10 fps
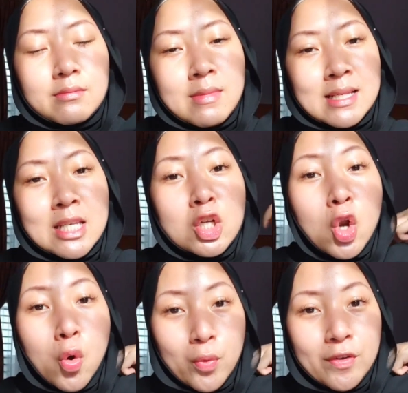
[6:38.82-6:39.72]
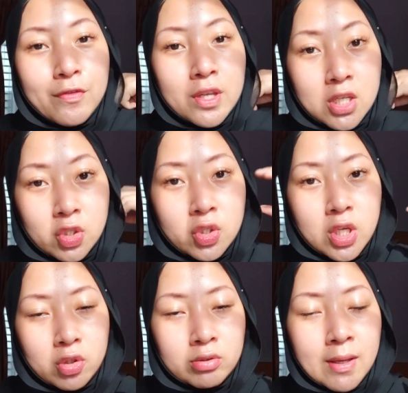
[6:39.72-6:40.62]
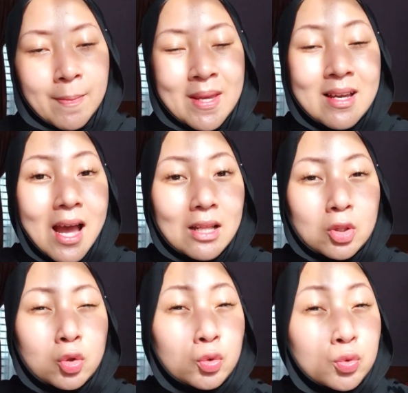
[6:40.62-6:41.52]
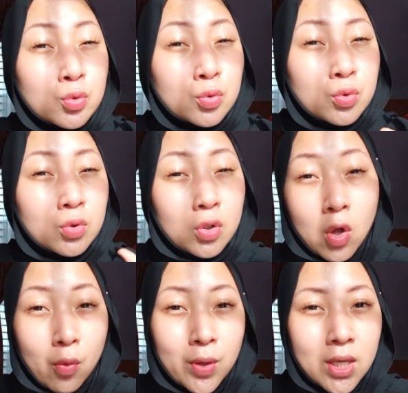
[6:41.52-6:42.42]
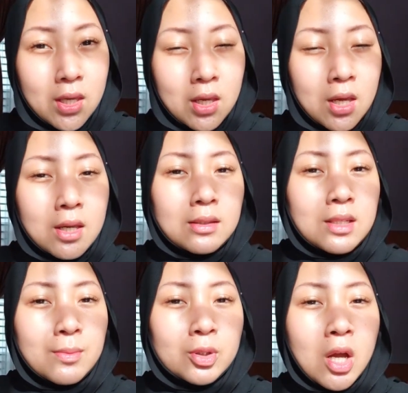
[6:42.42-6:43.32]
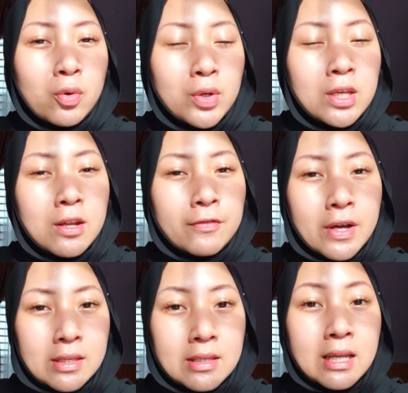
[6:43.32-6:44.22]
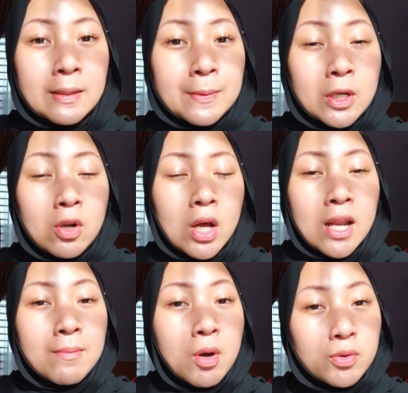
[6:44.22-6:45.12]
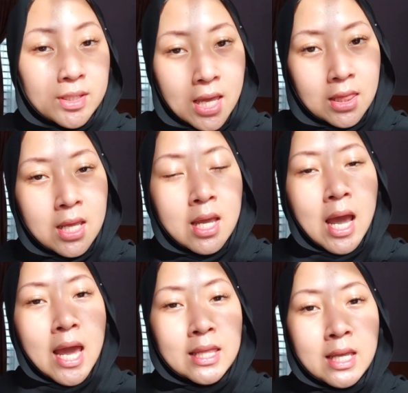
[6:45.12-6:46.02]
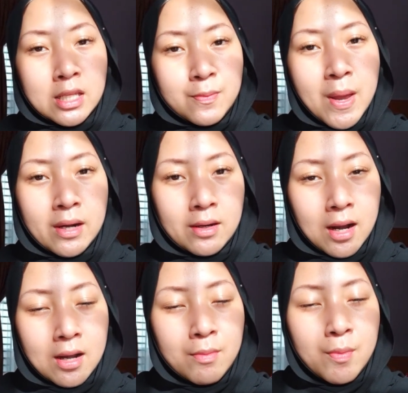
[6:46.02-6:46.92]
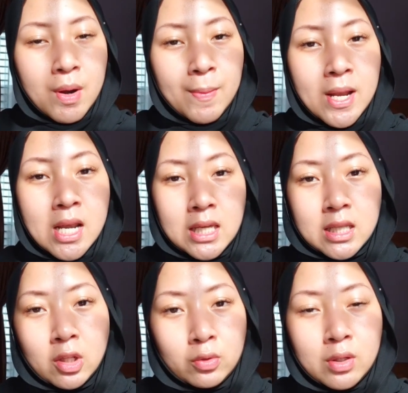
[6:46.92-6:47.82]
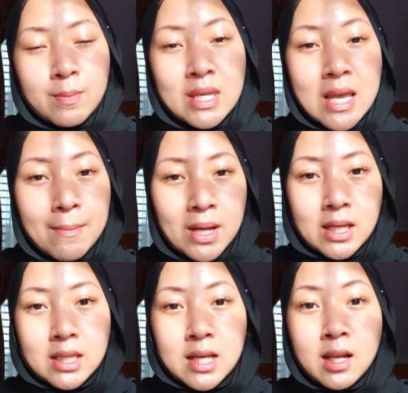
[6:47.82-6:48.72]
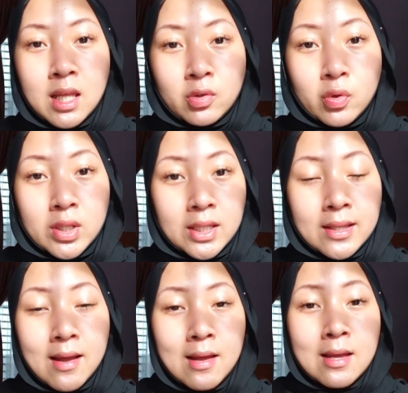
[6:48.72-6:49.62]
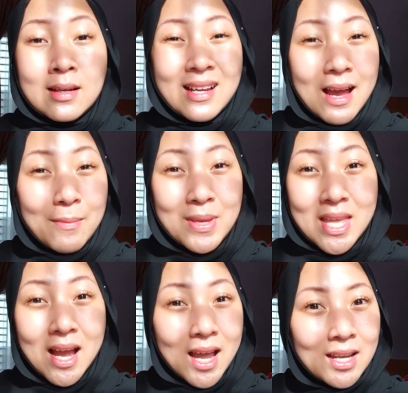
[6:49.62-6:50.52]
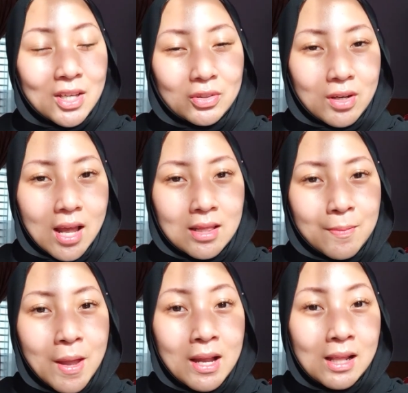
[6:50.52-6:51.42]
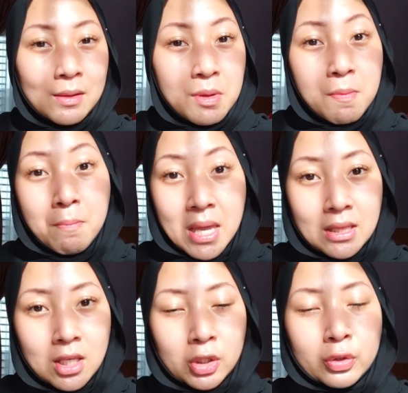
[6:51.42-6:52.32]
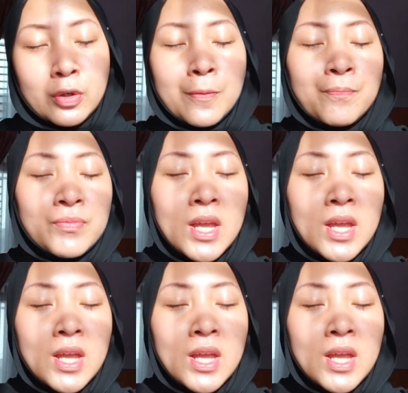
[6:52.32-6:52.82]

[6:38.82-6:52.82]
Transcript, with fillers: masih glowy finish gitu tapi nggak too glowy jadi menurut aku enough aja tapi kalau kalian mau set I think it's better karena beberapa dari kita tuh lebih nyaman ketika lihat kulit kita nggak minyakan gitu kan tapi agak lebih made gitu